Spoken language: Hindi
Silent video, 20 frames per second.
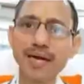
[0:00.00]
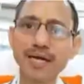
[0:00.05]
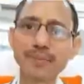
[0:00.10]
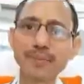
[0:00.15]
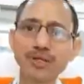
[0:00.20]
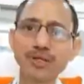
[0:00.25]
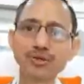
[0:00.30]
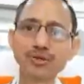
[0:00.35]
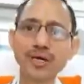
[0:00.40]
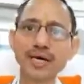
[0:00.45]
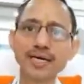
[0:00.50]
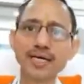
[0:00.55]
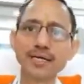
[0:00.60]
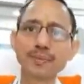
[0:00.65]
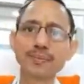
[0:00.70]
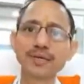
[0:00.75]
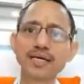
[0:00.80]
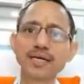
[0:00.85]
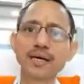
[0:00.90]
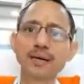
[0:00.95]
पहली बात तो है कि
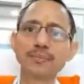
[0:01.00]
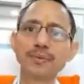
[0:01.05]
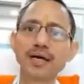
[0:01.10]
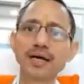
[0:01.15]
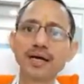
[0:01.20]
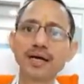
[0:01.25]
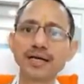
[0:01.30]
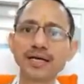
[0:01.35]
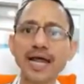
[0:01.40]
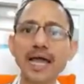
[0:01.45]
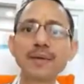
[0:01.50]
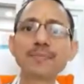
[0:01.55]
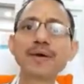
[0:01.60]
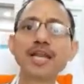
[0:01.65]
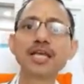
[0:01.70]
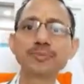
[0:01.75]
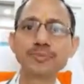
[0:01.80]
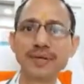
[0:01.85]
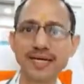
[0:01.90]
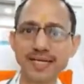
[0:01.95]
भाई हम टाइम
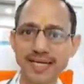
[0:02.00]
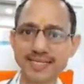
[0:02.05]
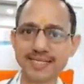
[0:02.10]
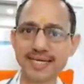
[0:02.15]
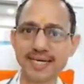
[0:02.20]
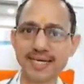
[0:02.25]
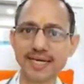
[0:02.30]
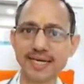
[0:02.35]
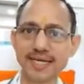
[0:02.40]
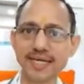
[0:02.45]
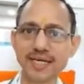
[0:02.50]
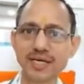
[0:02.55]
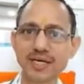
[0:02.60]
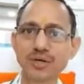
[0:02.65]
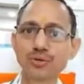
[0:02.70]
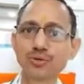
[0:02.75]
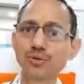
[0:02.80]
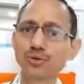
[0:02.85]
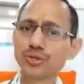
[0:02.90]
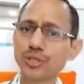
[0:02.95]
मैनेजमेंट कैसे करें
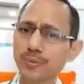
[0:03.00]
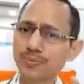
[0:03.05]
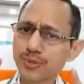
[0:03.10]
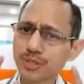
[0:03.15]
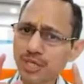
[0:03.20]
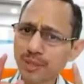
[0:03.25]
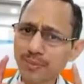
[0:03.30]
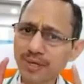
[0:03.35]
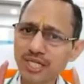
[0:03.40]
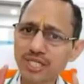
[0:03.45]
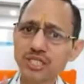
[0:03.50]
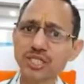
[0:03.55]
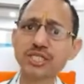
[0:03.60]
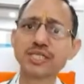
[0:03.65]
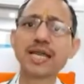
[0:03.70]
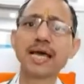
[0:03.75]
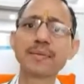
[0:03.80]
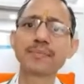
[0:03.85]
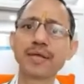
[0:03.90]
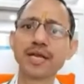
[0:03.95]
तो सबसे बड़ी चीज
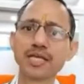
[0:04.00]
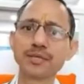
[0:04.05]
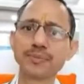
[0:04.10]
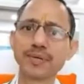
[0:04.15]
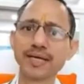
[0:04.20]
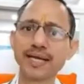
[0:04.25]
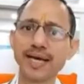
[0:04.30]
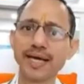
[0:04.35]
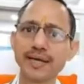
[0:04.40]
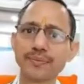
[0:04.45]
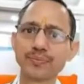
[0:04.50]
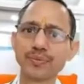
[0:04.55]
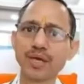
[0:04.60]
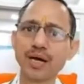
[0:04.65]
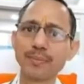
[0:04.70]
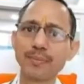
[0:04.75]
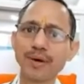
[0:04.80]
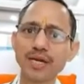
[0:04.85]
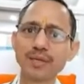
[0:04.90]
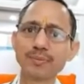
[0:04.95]
टाइम मैनेजमेंट है
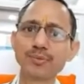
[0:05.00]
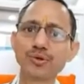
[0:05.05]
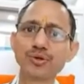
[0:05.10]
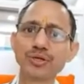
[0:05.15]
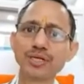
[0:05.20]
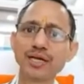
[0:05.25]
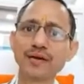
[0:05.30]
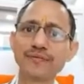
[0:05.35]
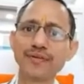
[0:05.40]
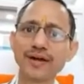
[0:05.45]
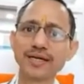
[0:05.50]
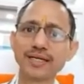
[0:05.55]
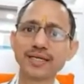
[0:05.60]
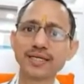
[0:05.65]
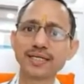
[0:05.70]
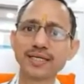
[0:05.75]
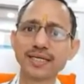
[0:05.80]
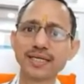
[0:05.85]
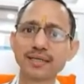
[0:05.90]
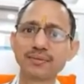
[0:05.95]
हमारी इम्यूनिटी का फैक्टर
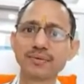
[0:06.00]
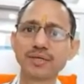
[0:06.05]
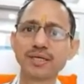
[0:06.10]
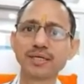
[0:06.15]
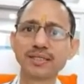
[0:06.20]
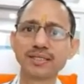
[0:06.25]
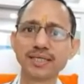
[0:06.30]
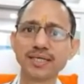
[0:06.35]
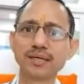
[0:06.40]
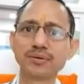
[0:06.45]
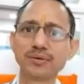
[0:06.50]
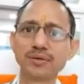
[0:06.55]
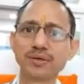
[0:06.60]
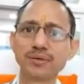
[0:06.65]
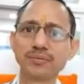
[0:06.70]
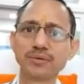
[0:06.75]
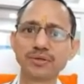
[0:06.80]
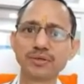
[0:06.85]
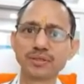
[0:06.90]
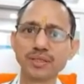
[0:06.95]
ये
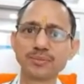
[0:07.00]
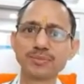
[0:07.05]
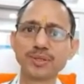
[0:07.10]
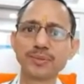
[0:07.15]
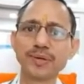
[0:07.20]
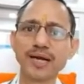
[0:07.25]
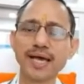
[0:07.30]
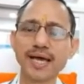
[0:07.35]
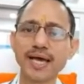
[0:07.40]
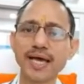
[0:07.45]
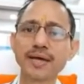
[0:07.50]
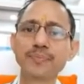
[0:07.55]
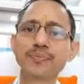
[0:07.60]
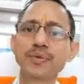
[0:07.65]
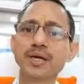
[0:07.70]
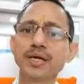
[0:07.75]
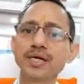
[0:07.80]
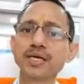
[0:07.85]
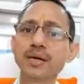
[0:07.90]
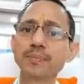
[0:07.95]
ये सबसे बड़ा है
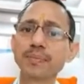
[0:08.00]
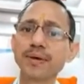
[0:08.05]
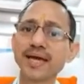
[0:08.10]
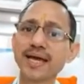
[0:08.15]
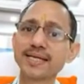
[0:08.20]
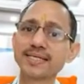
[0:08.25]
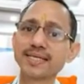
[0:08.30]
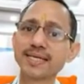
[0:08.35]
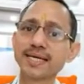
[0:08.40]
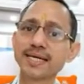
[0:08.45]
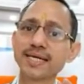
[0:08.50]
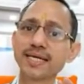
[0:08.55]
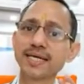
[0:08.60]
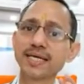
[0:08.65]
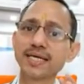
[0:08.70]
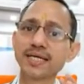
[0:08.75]
कि हम कैसे